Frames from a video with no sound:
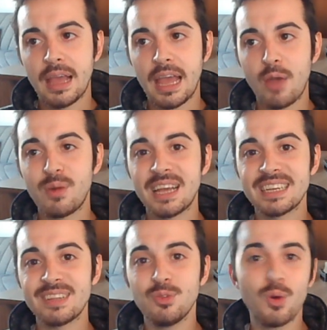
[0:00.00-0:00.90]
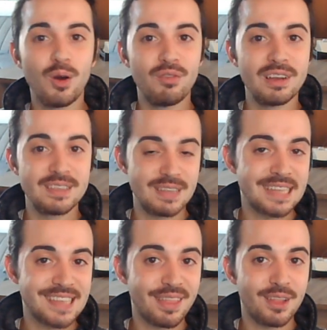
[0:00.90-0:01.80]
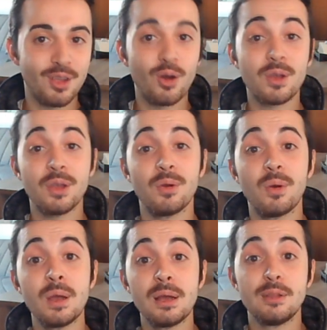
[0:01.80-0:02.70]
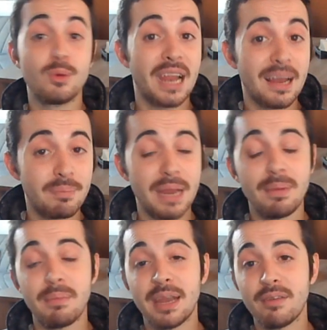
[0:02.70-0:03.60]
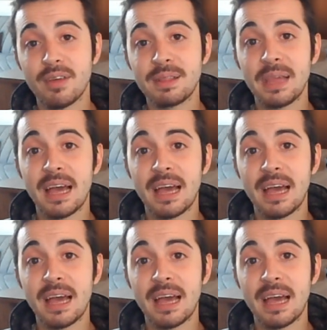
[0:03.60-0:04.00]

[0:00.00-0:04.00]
è una nuova strizzata di occhio, non è la prima ma ne ha fatte